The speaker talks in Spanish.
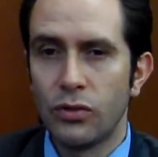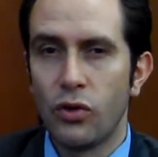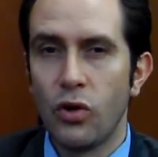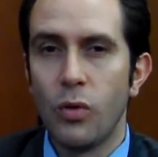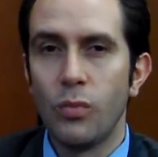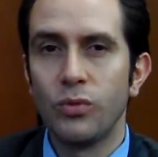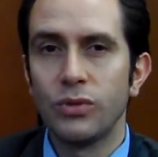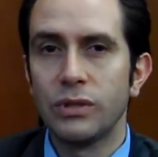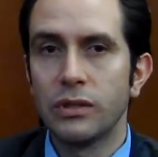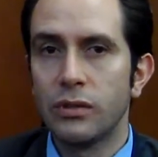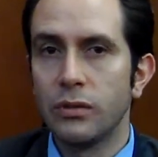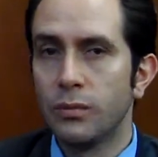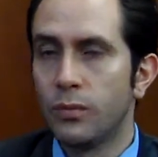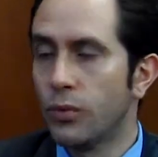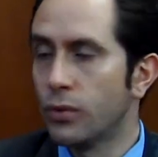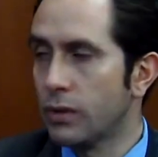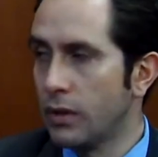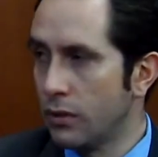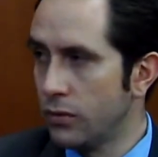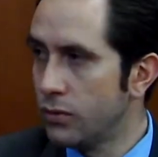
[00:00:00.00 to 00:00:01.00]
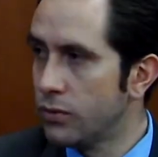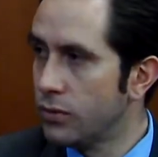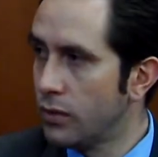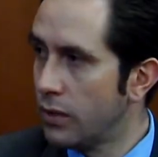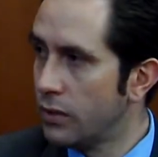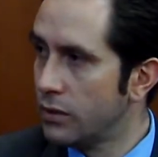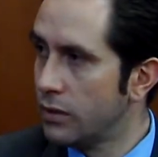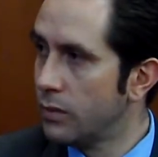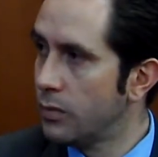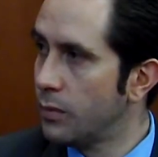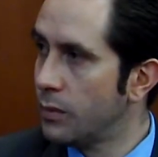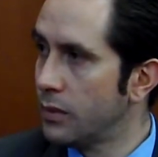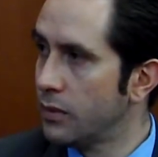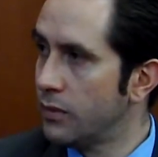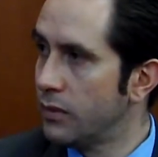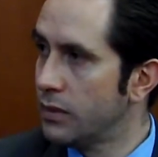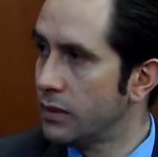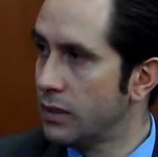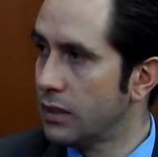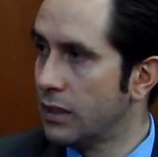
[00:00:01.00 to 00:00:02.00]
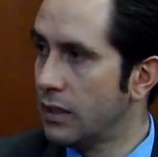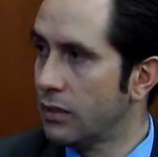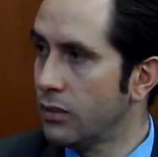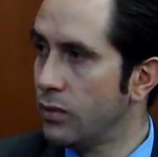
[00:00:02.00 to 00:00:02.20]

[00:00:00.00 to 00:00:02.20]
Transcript: cómo se comportan los usuarios en el momento de hacer la